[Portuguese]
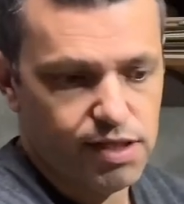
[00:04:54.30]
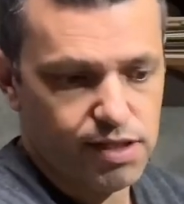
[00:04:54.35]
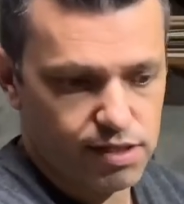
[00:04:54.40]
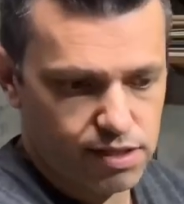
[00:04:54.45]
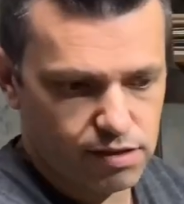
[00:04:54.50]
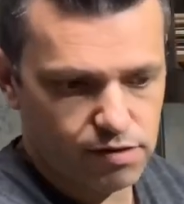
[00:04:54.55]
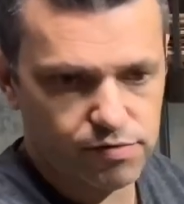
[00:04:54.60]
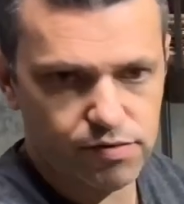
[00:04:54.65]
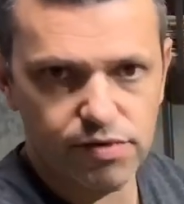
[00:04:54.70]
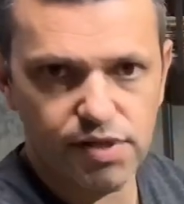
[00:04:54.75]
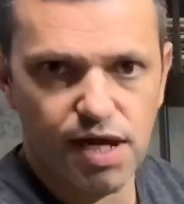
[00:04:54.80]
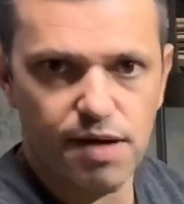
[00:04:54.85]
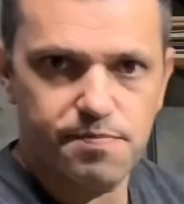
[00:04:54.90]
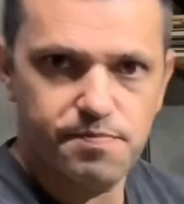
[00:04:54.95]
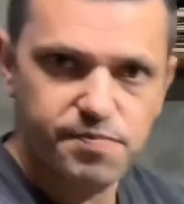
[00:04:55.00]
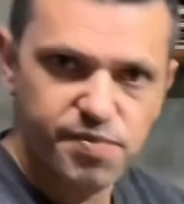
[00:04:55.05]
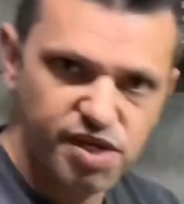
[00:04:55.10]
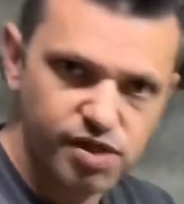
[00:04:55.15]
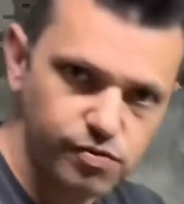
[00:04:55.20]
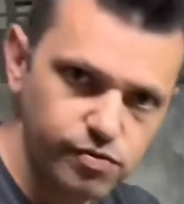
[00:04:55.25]
Então vou dar
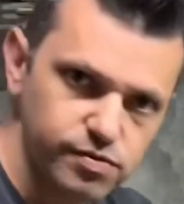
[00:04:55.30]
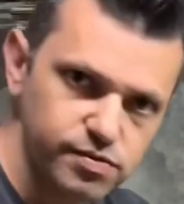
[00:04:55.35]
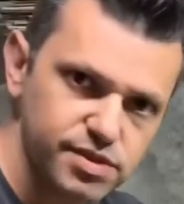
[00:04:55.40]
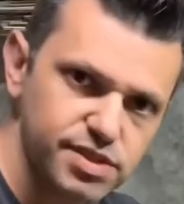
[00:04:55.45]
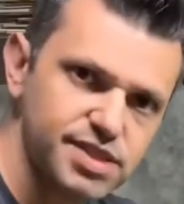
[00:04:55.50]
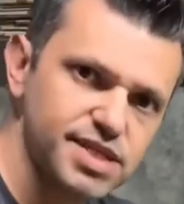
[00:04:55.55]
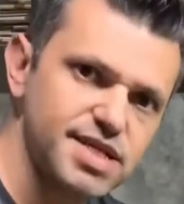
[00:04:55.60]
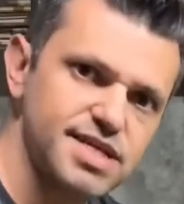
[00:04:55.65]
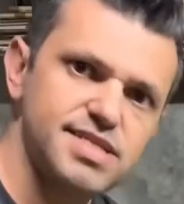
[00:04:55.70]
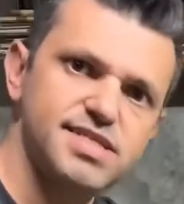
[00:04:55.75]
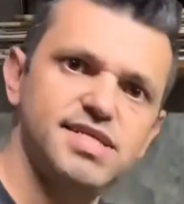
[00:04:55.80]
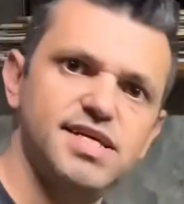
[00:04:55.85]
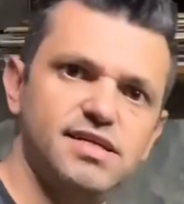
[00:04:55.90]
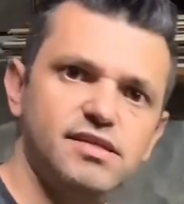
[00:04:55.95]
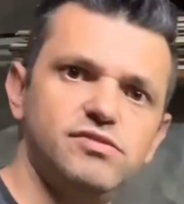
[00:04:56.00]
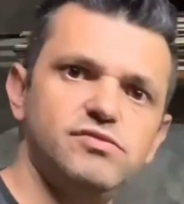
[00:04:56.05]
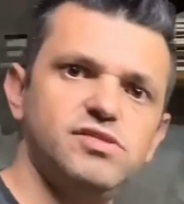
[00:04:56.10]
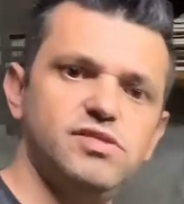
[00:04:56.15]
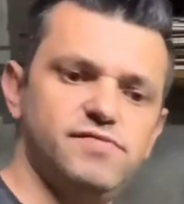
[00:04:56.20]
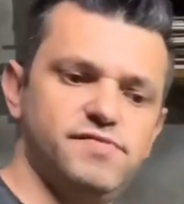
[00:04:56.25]

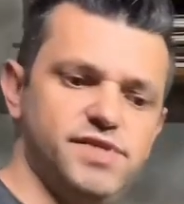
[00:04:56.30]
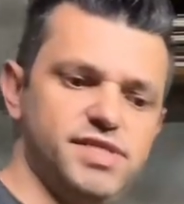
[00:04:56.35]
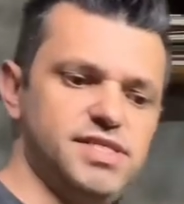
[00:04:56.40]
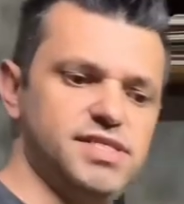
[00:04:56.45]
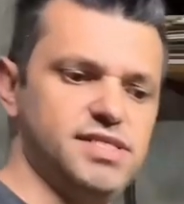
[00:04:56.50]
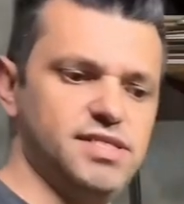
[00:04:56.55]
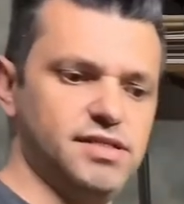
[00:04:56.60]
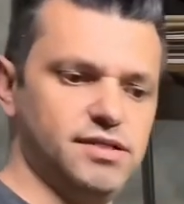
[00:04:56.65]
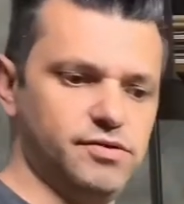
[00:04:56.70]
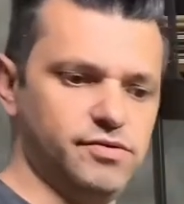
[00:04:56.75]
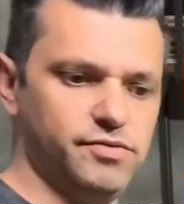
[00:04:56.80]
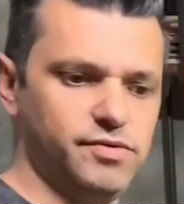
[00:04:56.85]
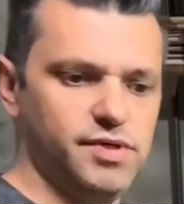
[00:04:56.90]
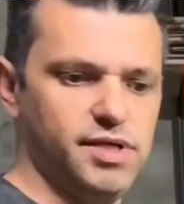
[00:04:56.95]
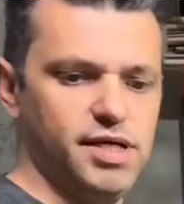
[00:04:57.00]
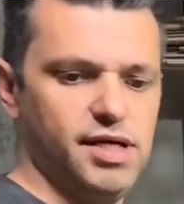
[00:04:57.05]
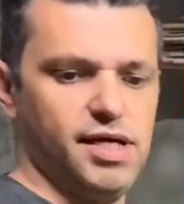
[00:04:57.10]
1325.